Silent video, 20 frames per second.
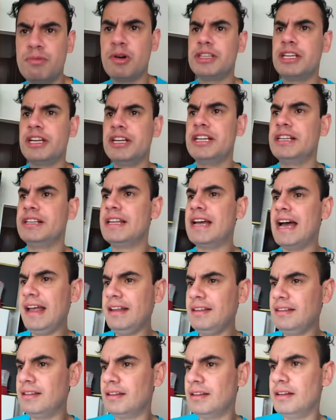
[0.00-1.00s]

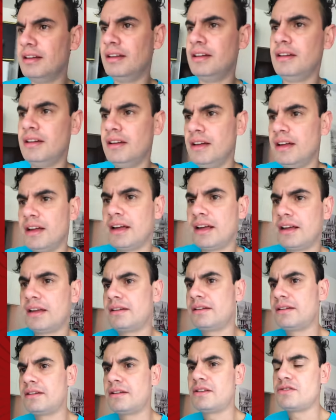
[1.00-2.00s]
modernidade
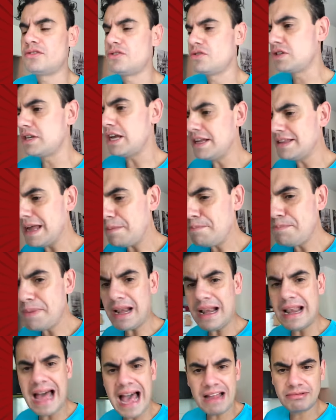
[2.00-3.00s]
que se você andar
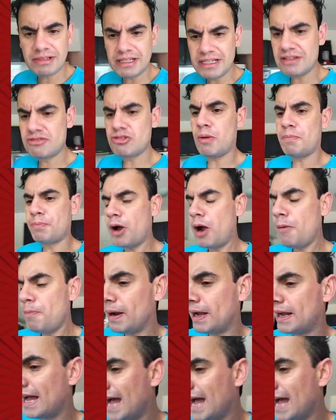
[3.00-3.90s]
pelado na sua própria